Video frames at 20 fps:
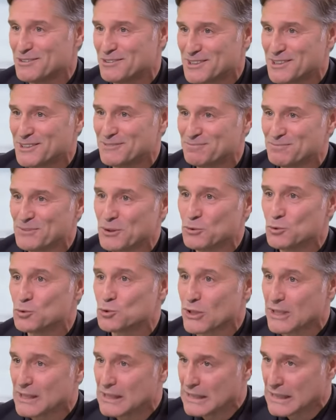var.
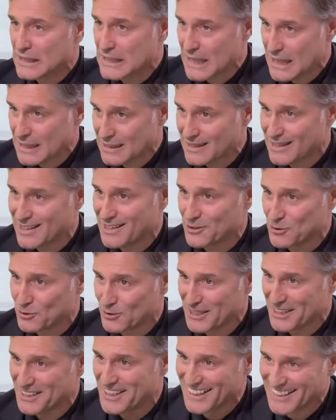Üzeri kırlentli hani
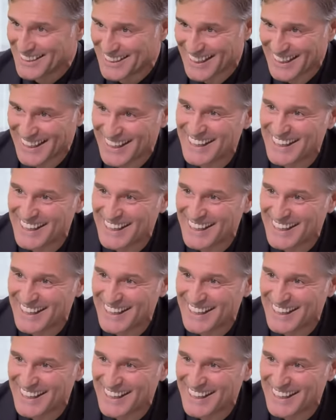olanlar.